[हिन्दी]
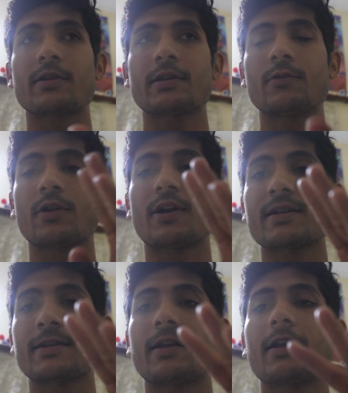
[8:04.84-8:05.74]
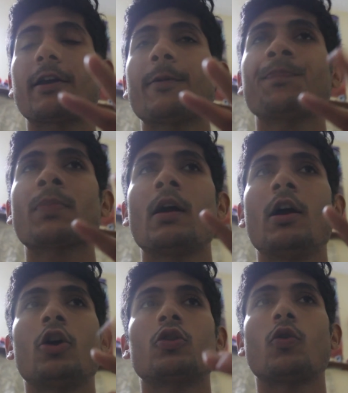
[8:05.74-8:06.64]
प्रेस की वो थर्ड सेट की है
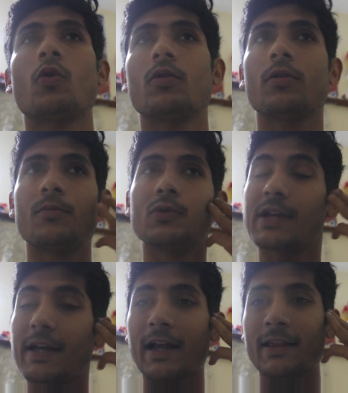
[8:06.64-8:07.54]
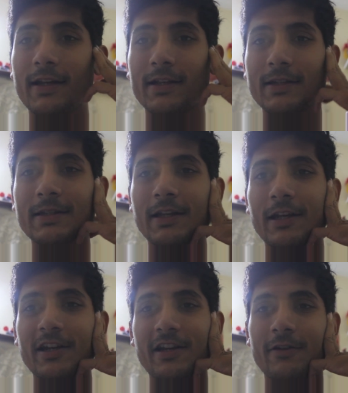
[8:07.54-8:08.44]
तो मुझे याद नहीं अच्छे से कि